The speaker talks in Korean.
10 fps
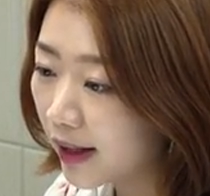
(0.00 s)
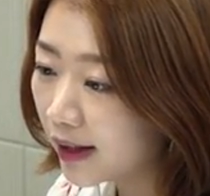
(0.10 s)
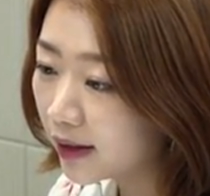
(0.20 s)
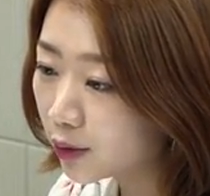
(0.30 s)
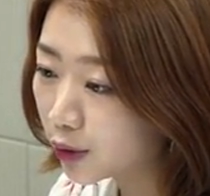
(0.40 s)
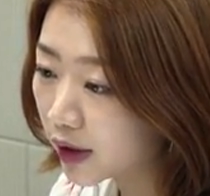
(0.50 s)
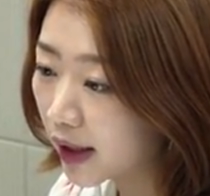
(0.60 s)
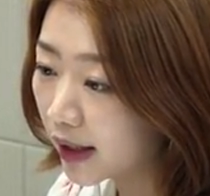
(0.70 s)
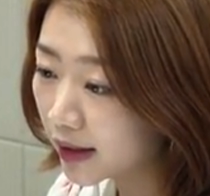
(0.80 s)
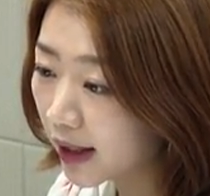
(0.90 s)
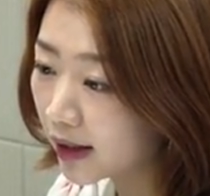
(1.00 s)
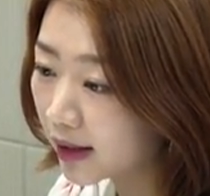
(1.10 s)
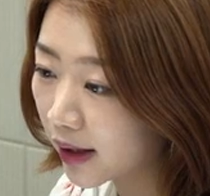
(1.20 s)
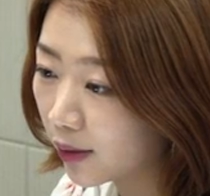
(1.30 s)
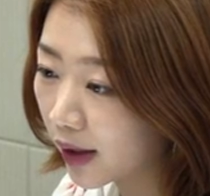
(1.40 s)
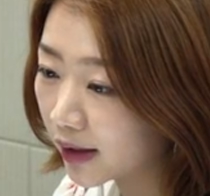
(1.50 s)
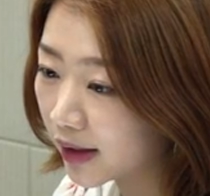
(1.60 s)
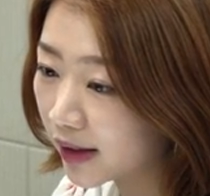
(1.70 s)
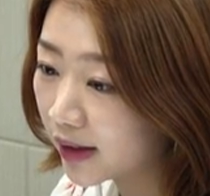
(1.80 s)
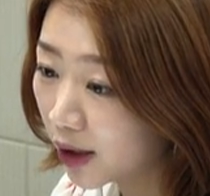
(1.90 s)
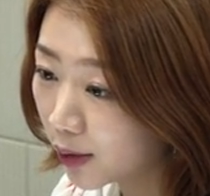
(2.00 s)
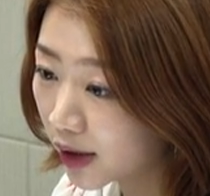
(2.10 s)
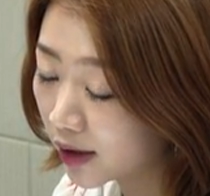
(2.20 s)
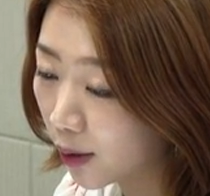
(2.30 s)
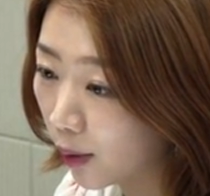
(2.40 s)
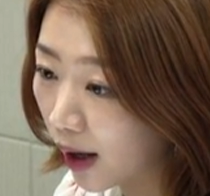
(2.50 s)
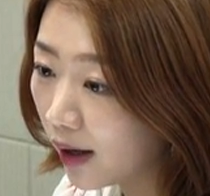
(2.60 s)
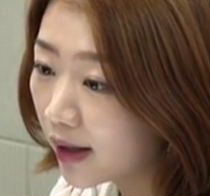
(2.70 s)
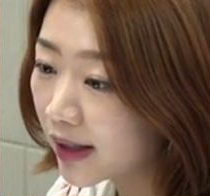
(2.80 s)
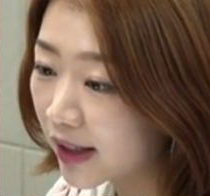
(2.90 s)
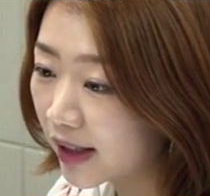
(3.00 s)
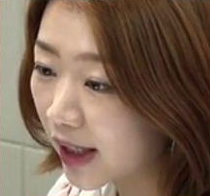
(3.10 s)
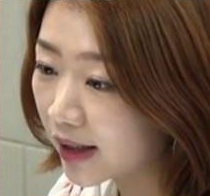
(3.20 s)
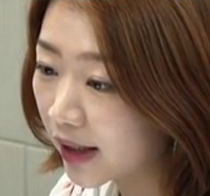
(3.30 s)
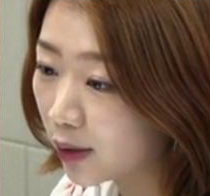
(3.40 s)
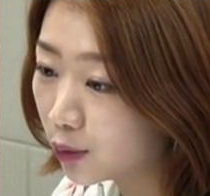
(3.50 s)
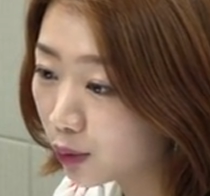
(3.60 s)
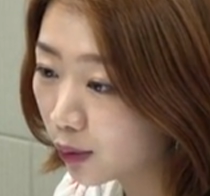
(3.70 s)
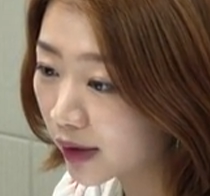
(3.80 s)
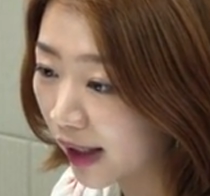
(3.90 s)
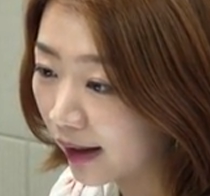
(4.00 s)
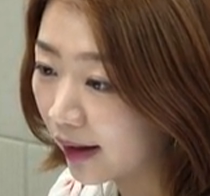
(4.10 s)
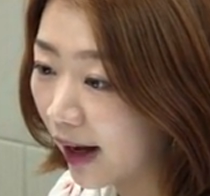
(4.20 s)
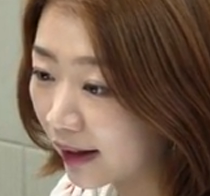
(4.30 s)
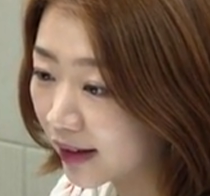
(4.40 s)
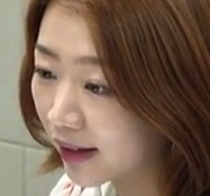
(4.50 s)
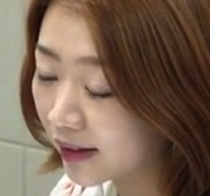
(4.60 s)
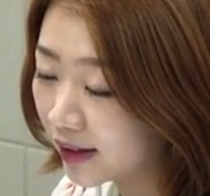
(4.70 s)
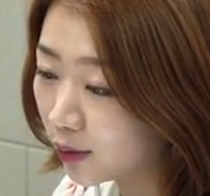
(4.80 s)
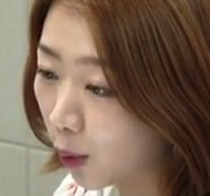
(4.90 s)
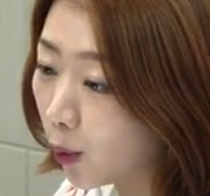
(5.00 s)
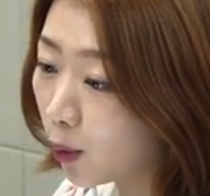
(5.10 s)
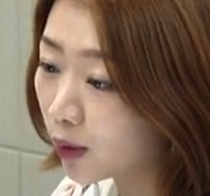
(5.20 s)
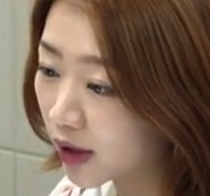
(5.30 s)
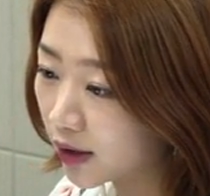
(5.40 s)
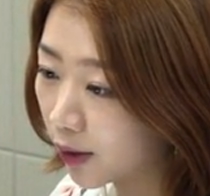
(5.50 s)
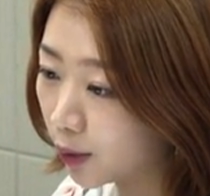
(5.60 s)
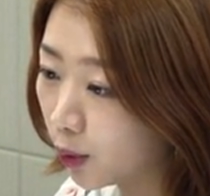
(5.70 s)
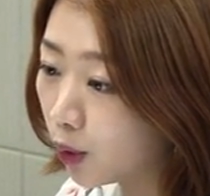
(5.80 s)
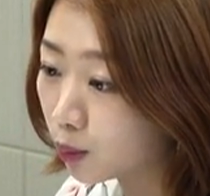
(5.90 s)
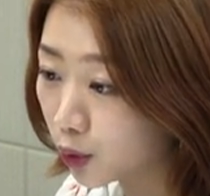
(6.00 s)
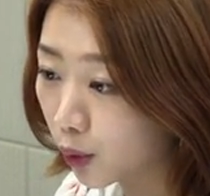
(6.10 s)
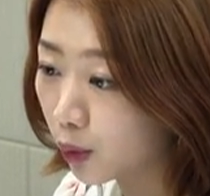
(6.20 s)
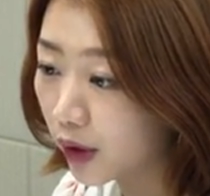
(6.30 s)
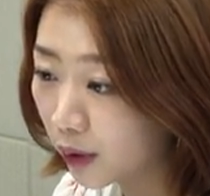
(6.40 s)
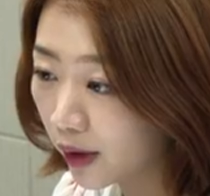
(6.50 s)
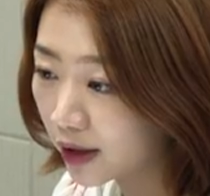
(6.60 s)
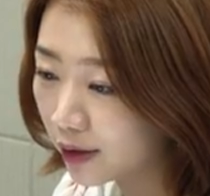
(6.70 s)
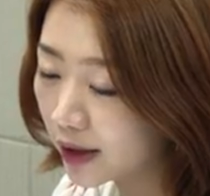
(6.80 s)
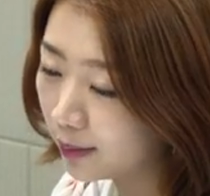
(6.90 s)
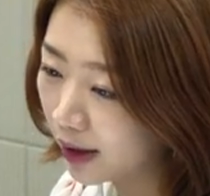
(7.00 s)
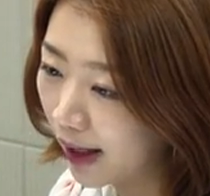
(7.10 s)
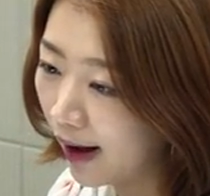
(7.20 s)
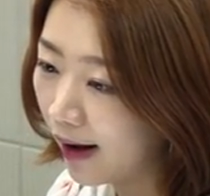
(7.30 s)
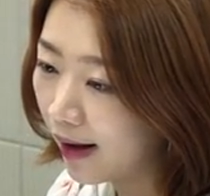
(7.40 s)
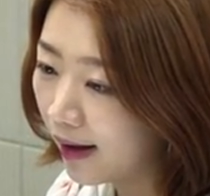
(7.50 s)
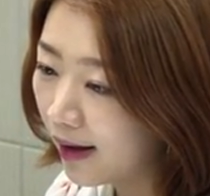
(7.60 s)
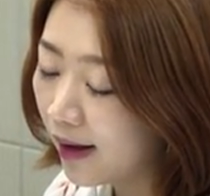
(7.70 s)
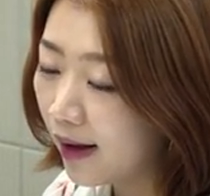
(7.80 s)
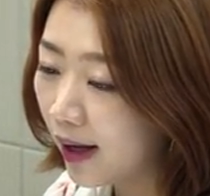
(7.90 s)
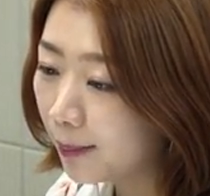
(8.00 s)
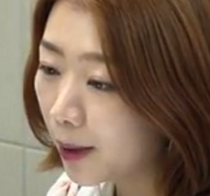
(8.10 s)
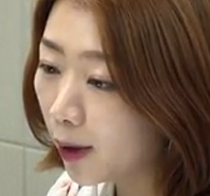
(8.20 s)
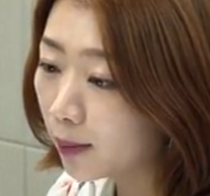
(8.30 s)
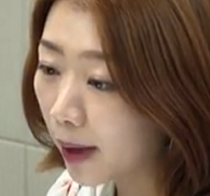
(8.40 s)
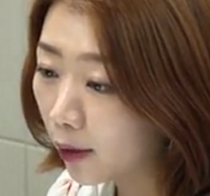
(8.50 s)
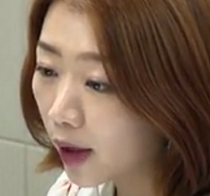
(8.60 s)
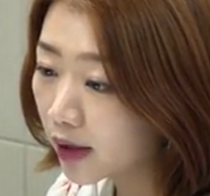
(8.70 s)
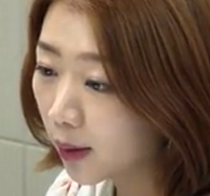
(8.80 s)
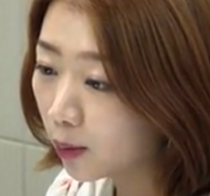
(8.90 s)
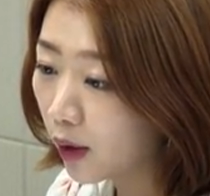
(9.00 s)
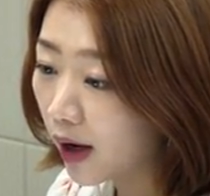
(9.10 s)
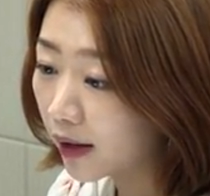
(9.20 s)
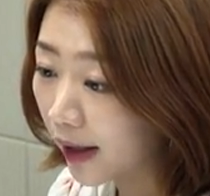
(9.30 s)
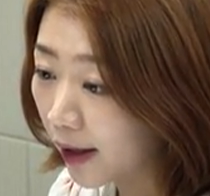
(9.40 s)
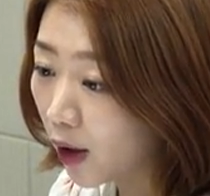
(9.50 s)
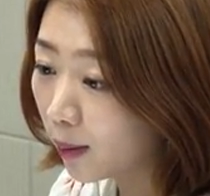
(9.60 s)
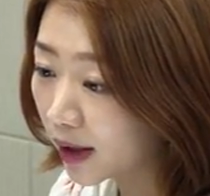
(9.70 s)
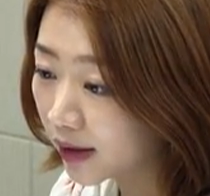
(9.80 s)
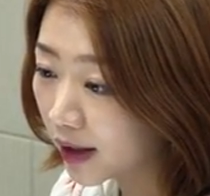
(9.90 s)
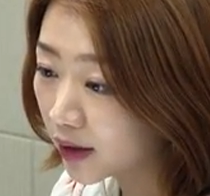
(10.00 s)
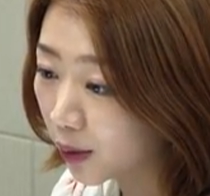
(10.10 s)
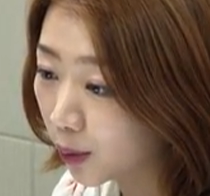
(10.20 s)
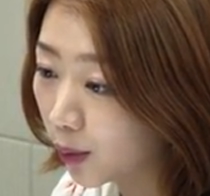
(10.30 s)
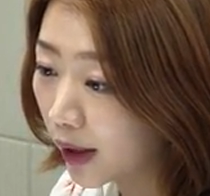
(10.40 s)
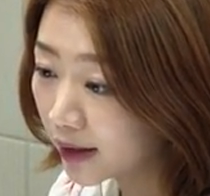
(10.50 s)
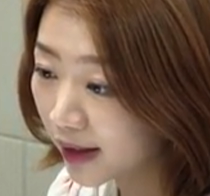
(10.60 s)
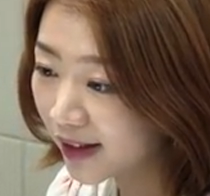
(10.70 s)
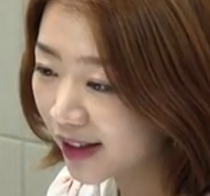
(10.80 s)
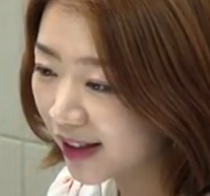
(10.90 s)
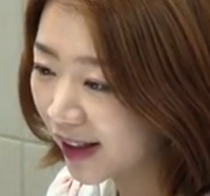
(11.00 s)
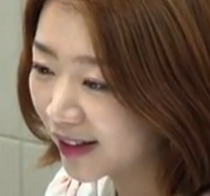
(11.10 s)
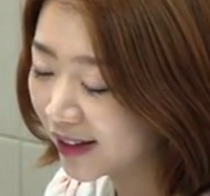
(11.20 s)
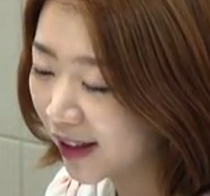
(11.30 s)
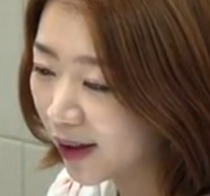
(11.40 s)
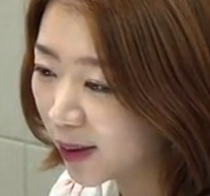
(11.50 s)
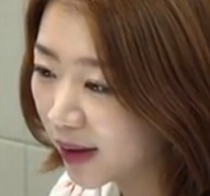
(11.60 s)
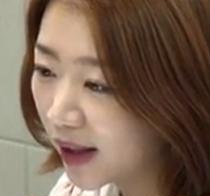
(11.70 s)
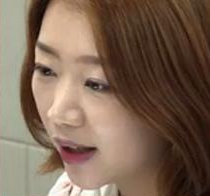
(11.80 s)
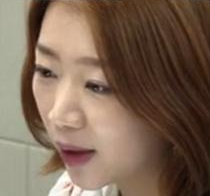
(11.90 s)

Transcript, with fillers: 테른 국제 스케이트장과 같은 체육시설과 지자체 운동장, 강당 등 공공시설도 무료로 이용할 수 있습니다. 한편 백화점과 대형마트에서도 행사를 진행하는데요.